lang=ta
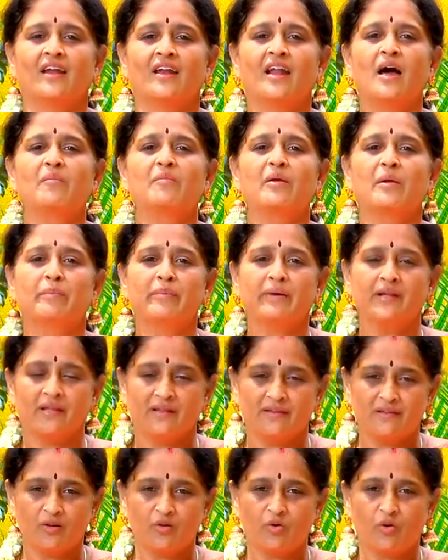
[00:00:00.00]
நாம் எப்படி
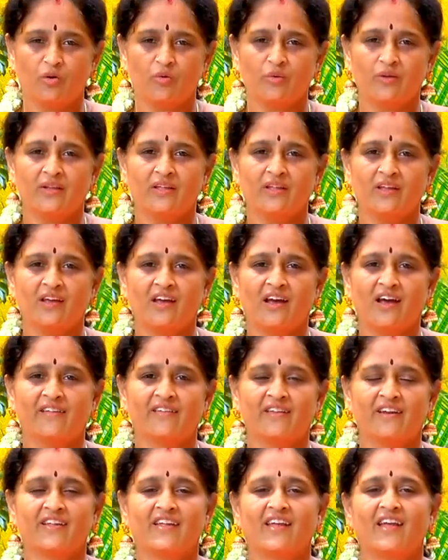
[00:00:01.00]
எதிர்கொள்வது
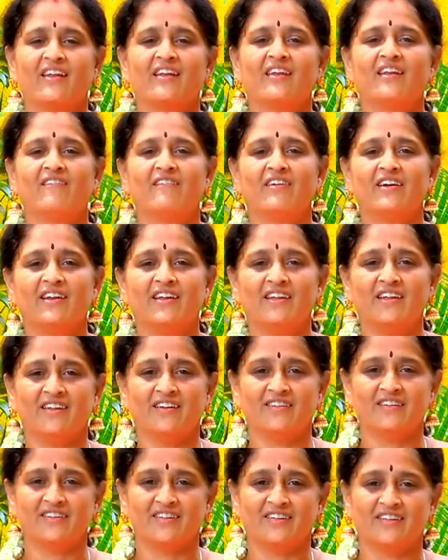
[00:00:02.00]
அதற்கு என்ன வழி
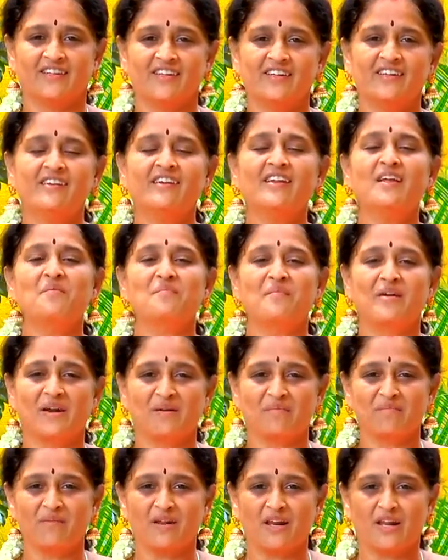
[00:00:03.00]
என்று இன்றைய
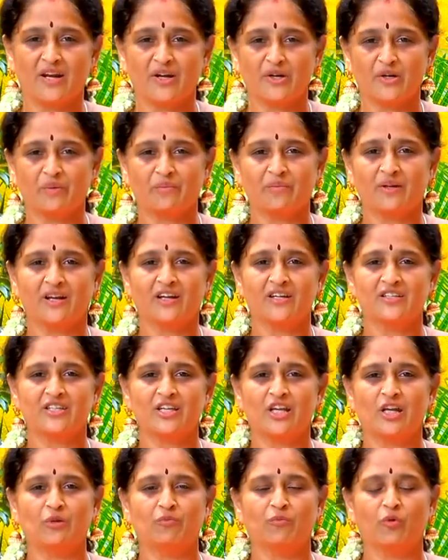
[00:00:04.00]
மனம் மலரட்டும்
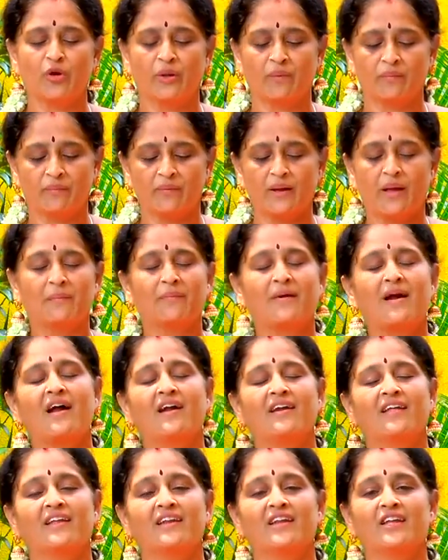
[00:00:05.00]
நிகழ்ச்சியில் மூலம் நாம்
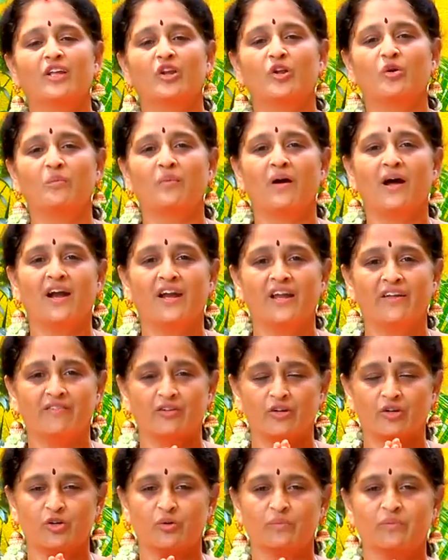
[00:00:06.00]
காண இருக்கிறோம்
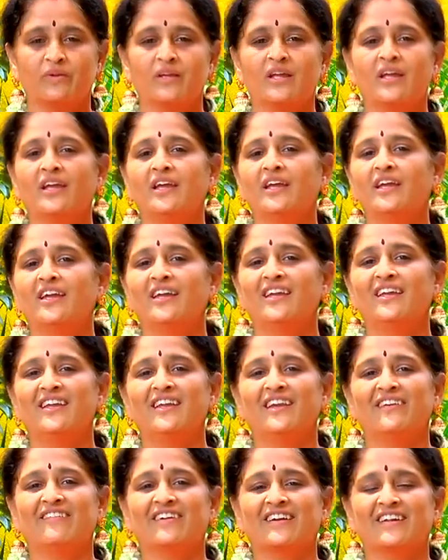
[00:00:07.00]
அனைவருக்கும்
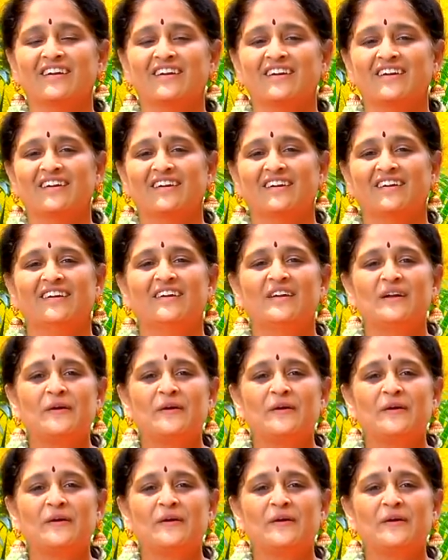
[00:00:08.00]
இனிய வணக்கங்கள்